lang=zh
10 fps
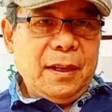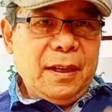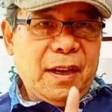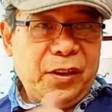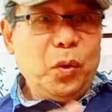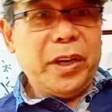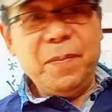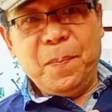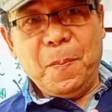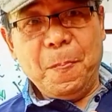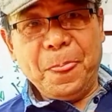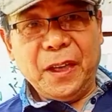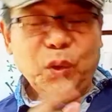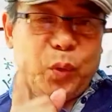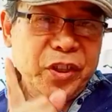很多人
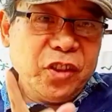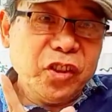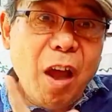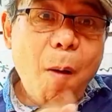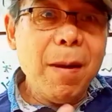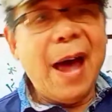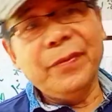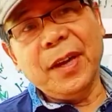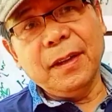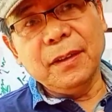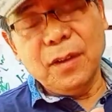对这个刀郎的《